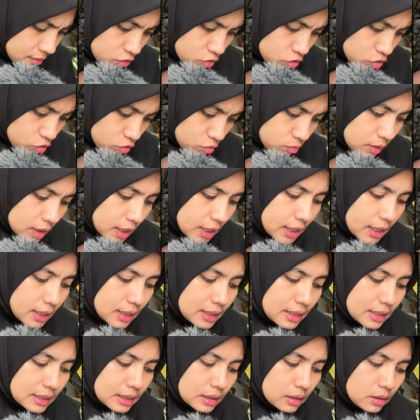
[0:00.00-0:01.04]
cuma
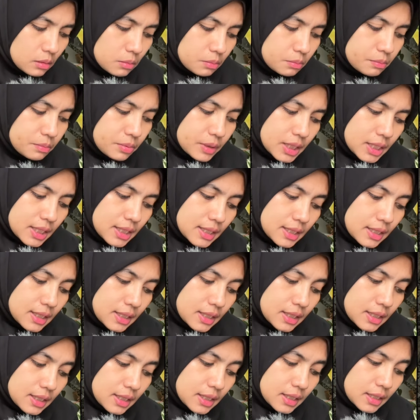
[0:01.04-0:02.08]
kayak
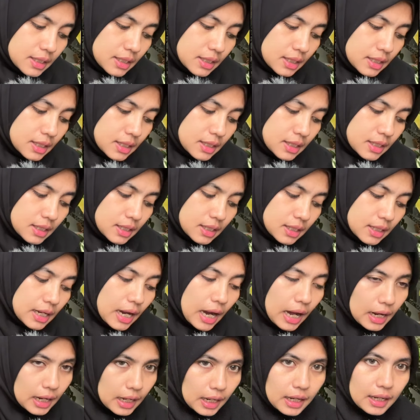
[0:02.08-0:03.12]
lebih
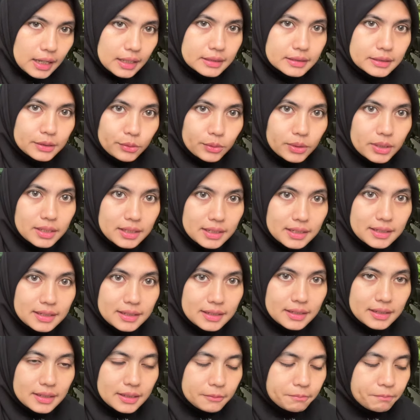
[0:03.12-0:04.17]
galak aja
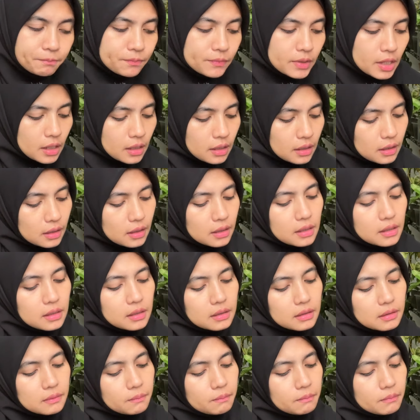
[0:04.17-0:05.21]
warnanya ya
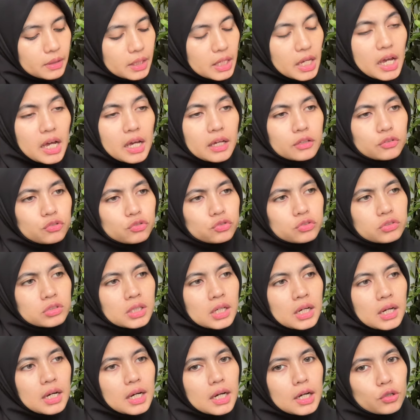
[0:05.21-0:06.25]
ya itu
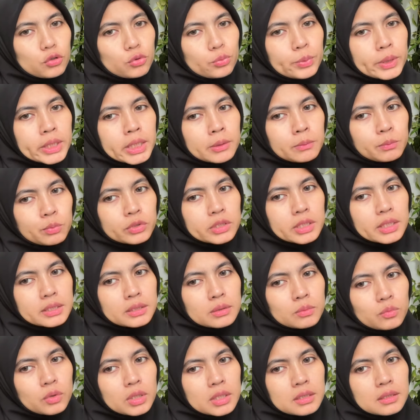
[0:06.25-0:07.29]
juga aku pingin punya
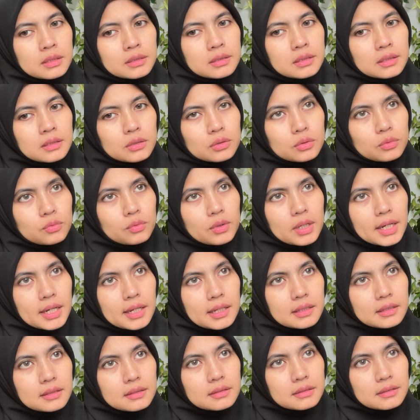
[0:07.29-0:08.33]
semuanya sih itu
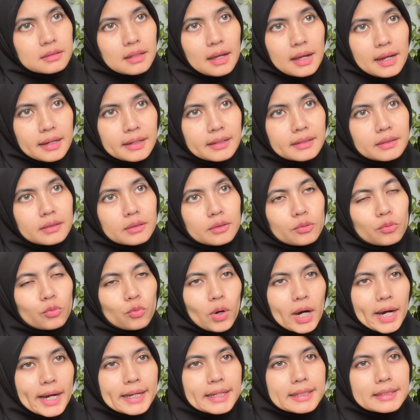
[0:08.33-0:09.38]
white knight
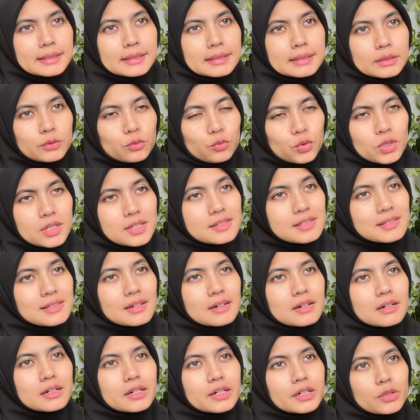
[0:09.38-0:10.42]
white
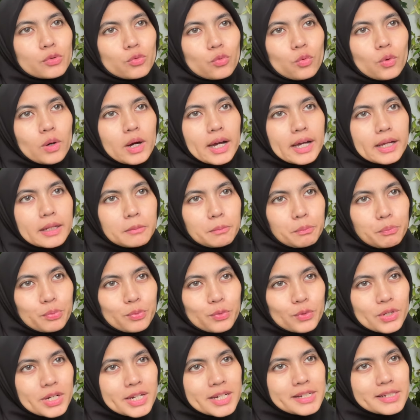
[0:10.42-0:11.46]
wizard white
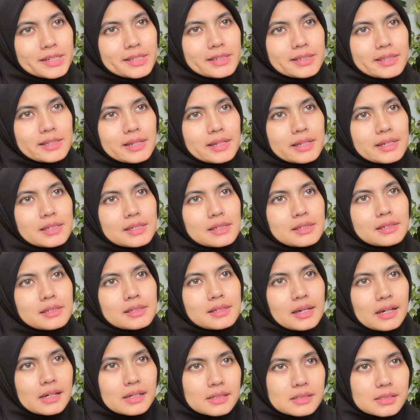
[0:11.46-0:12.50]

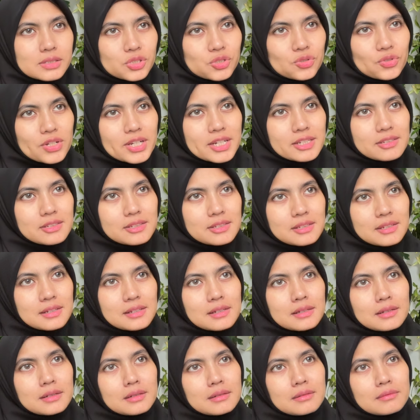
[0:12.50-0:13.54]
princess
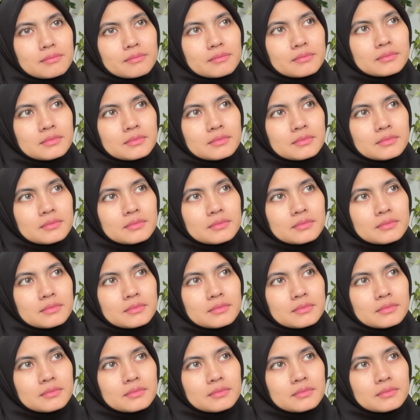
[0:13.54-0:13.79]
andresen